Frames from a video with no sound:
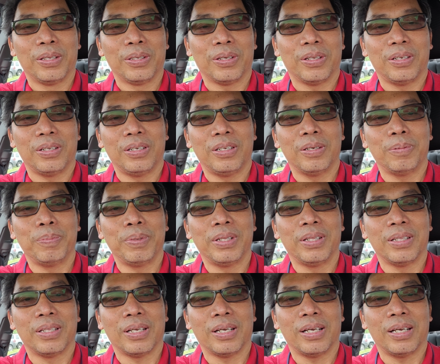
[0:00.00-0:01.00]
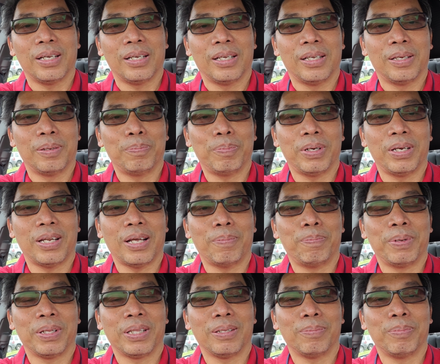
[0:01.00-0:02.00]
jadi dia minta
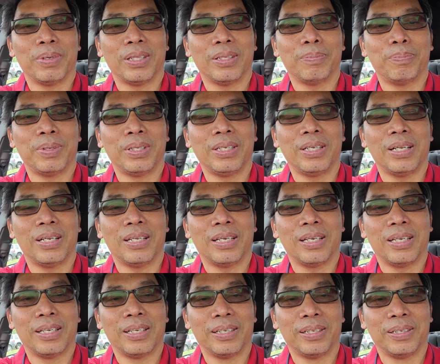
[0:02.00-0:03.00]
pendapat teman-temannya lah